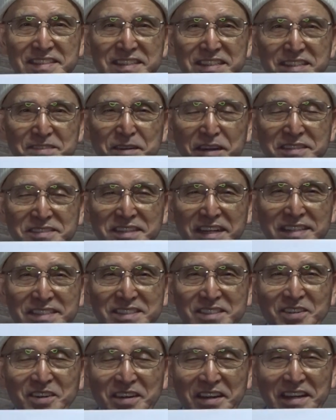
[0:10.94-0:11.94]
起爆剤
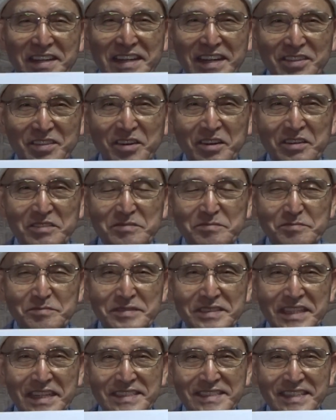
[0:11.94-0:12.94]
講演家の
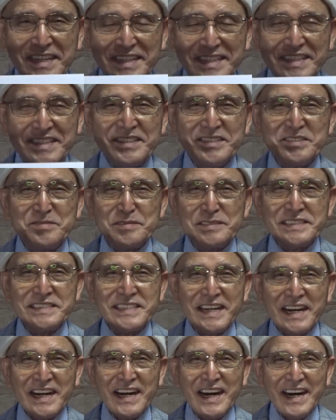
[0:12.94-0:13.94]
宮崎文
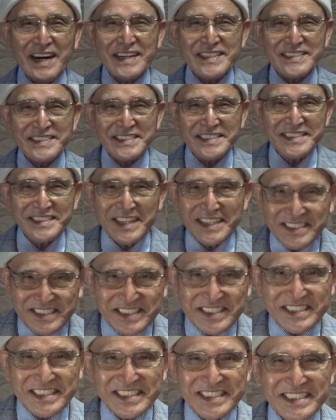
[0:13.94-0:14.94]
孝で
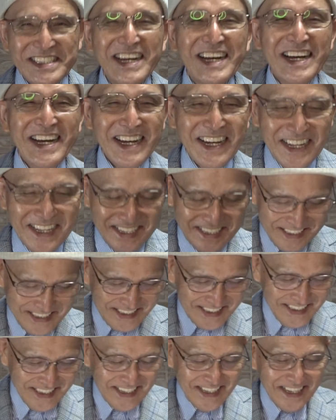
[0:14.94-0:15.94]
す
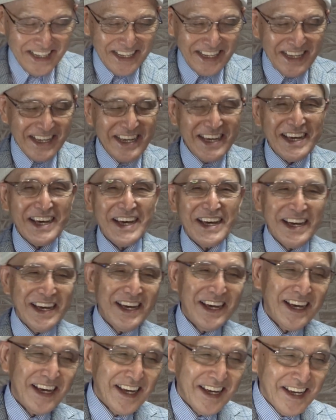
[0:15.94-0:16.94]

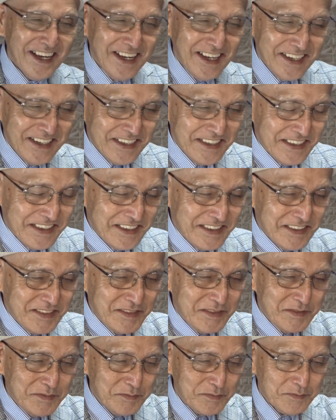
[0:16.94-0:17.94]

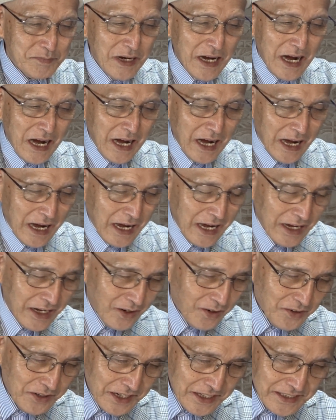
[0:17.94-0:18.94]
えー、まあ
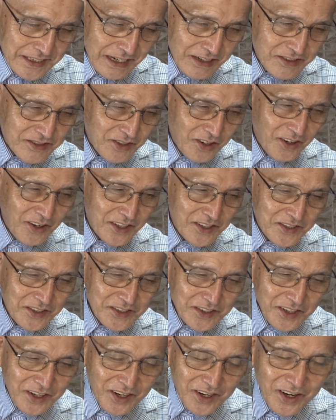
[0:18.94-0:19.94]
高齢になるといろ
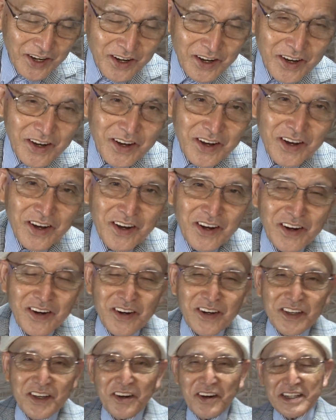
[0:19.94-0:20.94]
いろ
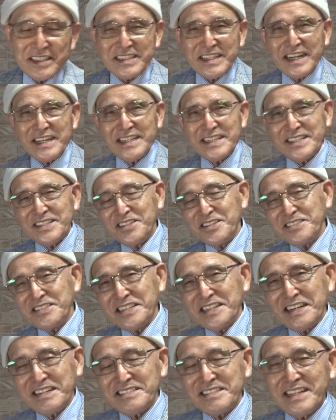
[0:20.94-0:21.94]
弱ったり気力
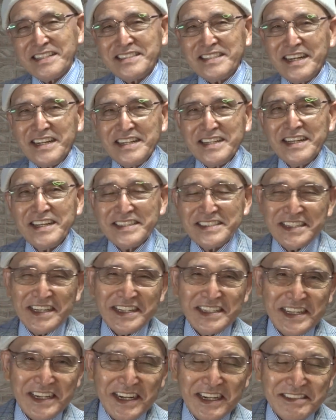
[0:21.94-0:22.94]
がなくなったり
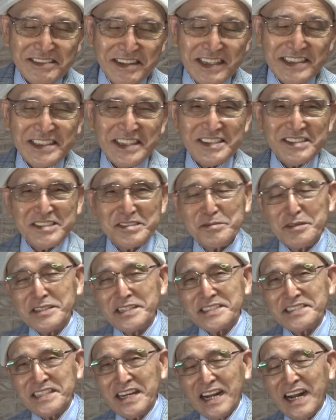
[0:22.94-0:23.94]
元気がなくなったりするもん
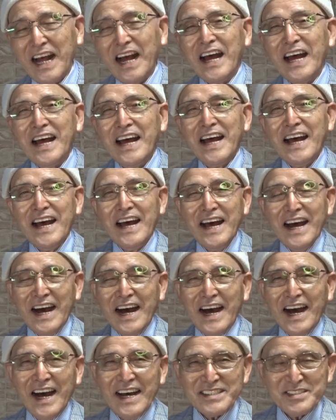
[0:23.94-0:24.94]
ですから
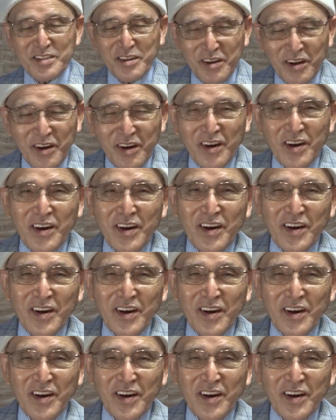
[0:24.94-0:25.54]
あその